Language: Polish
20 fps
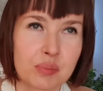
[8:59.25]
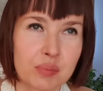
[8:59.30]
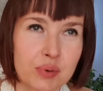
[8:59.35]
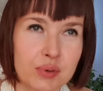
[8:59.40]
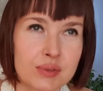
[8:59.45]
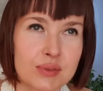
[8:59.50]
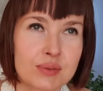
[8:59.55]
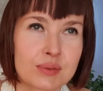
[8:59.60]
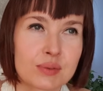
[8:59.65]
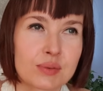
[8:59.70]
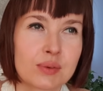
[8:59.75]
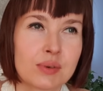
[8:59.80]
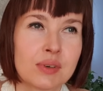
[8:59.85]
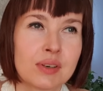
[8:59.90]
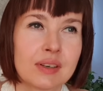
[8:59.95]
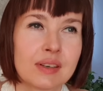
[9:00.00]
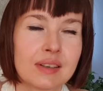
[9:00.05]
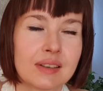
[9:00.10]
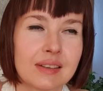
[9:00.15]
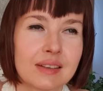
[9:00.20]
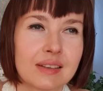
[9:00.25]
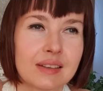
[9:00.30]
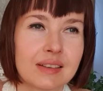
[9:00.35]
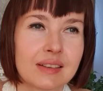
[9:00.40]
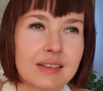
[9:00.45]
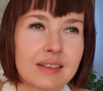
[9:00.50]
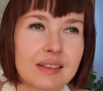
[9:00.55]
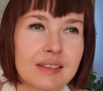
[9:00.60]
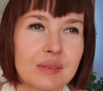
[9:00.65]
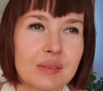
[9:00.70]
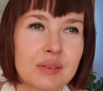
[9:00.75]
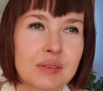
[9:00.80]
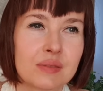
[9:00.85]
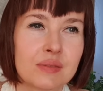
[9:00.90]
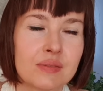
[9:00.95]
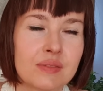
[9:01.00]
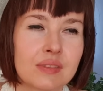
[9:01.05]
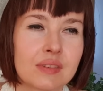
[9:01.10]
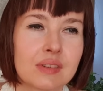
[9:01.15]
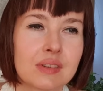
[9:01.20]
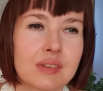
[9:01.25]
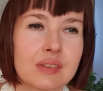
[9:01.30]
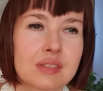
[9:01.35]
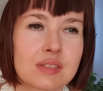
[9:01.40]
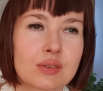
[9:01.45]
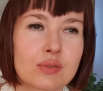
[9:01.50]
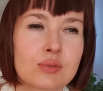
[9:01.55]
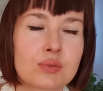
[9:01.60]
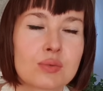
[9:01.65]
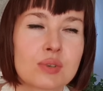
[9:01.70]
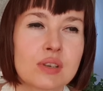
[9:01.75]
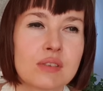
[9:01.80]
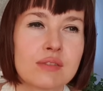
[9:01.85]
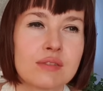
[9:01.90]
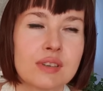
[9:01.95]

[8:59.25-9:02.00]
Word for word: prostu y, stosuję